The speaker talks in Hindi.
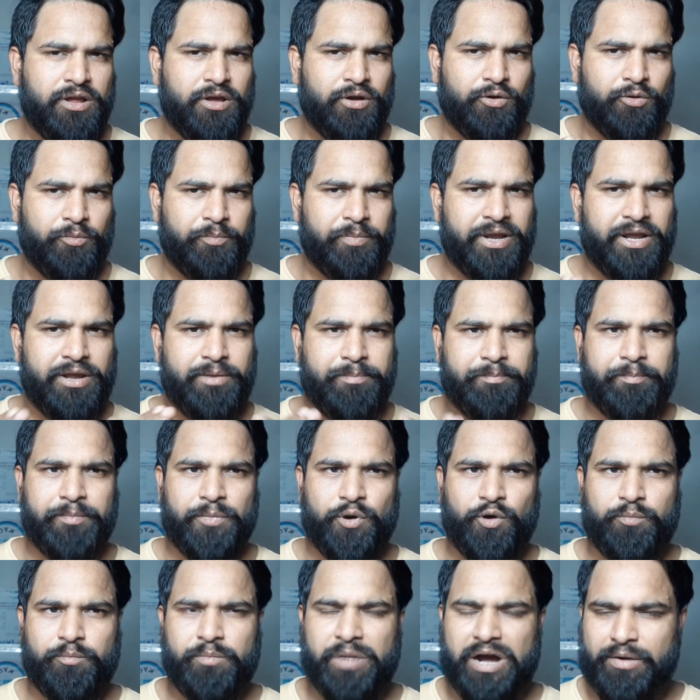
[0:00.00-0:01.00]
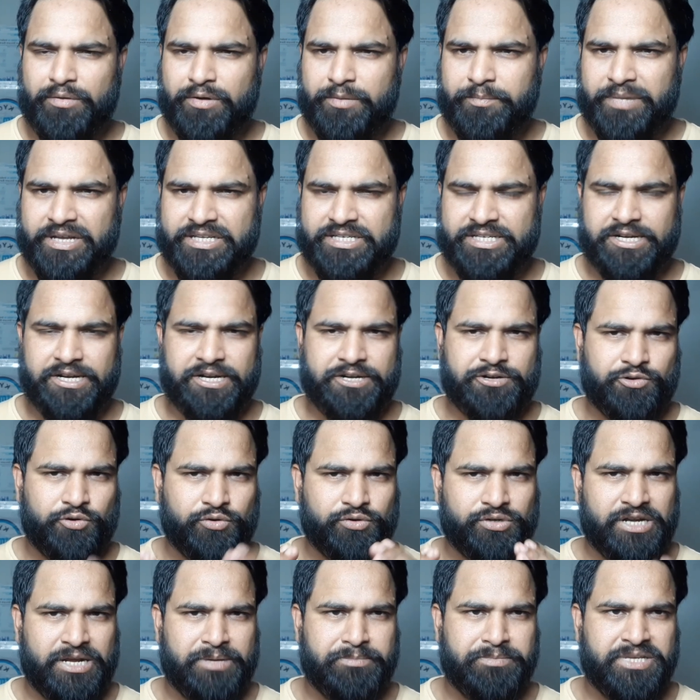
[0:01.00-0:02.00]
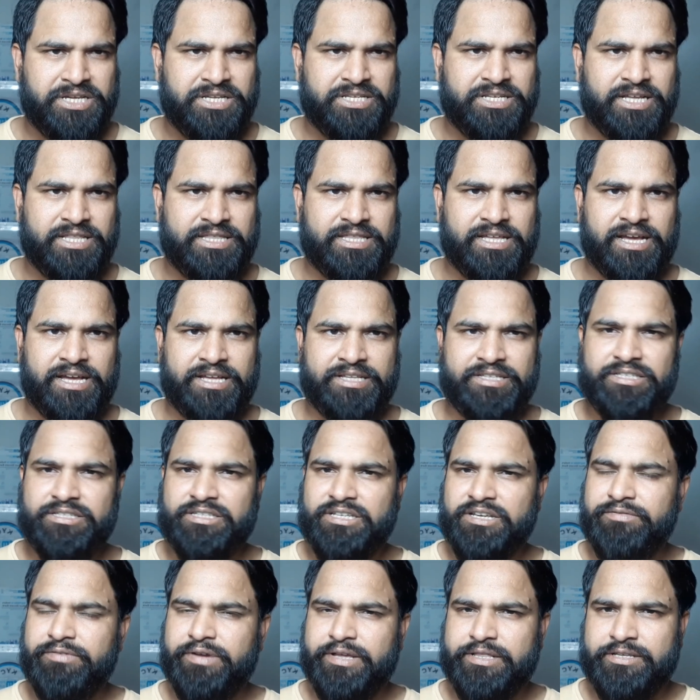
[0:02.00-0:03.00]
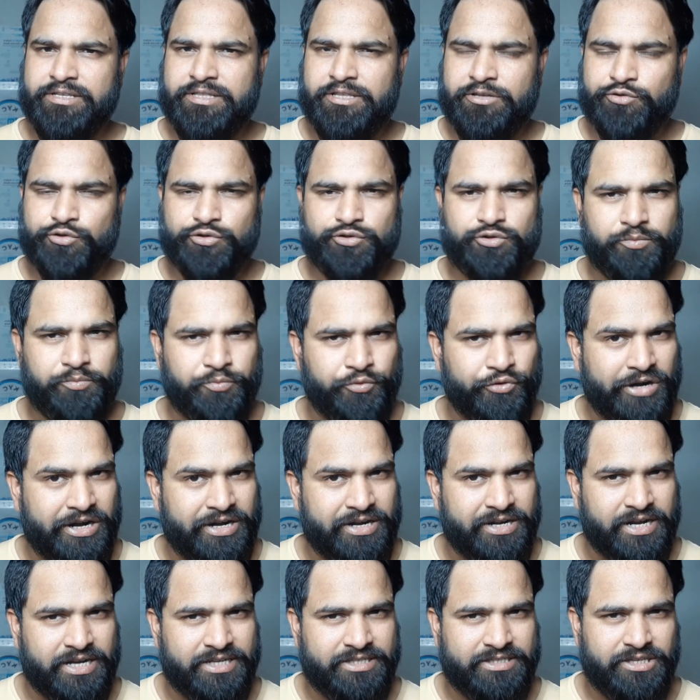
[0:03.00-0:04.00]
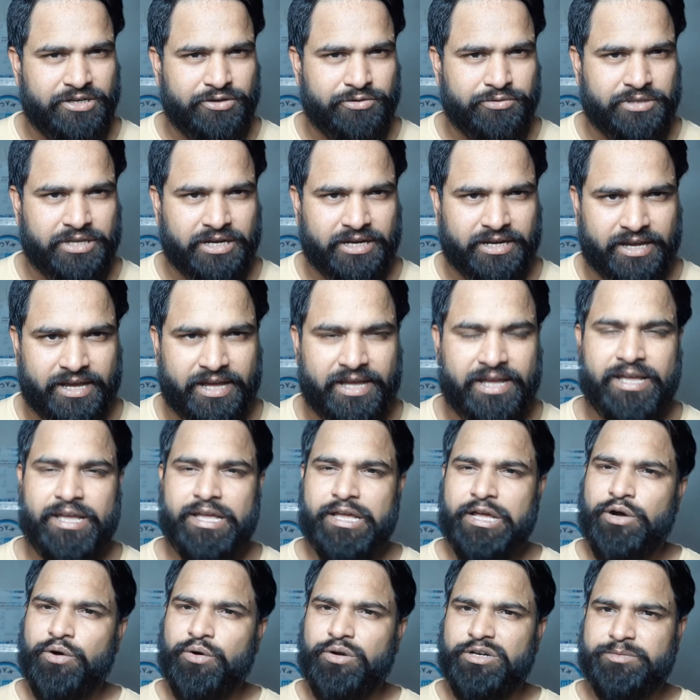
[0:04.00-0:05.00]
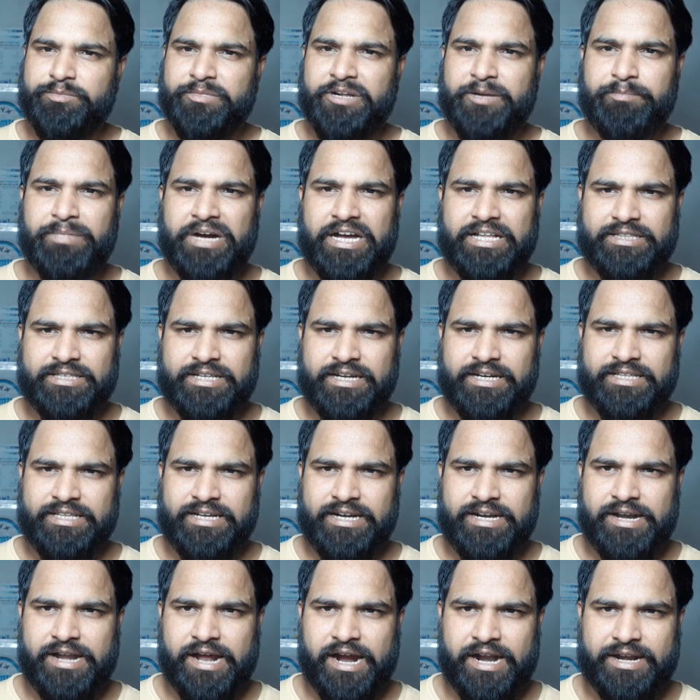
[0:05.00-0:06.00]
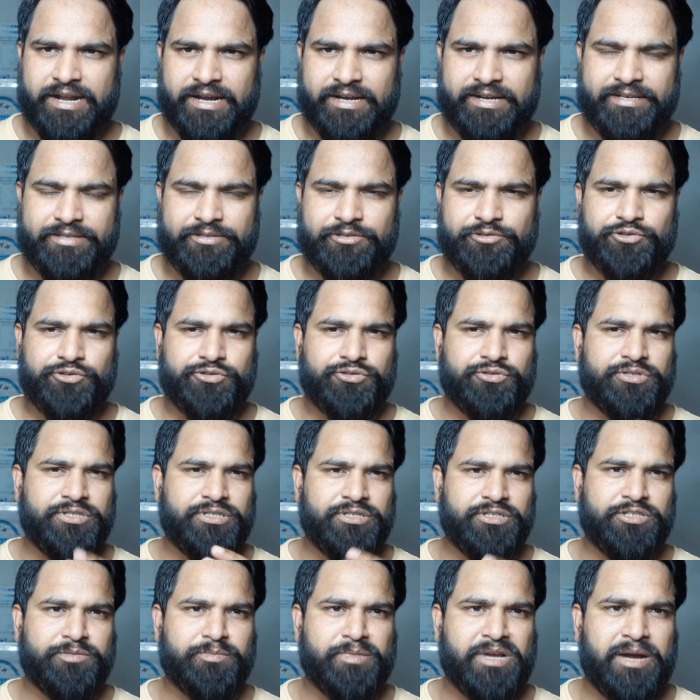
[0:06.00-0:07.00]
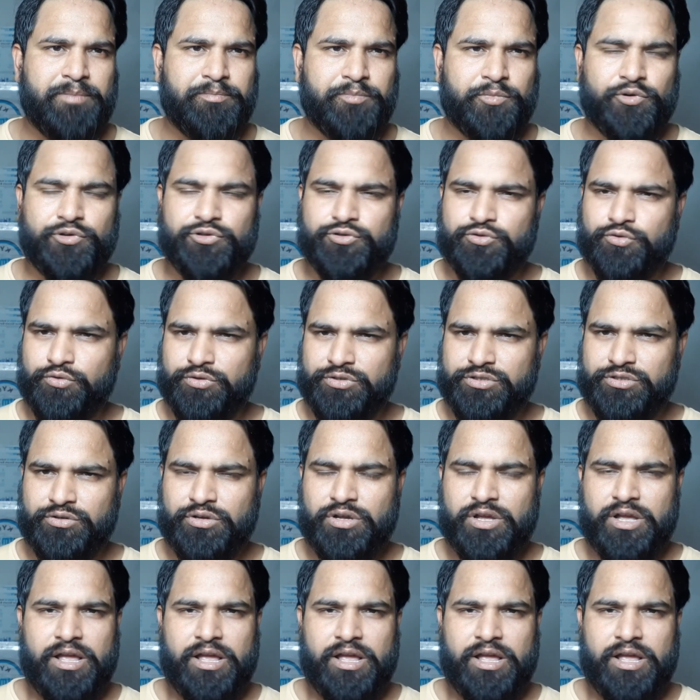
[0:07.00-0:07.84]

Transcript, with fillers: रुपये और बावन पैसे का टॉक टाइम दिया जाता है जिसकी वैधता दोस्तों पूरे अट्ठाईस दिनों तक है और इसमें आप बात करते हैं डाटा की तो दोस्तों इसमें आपको सोच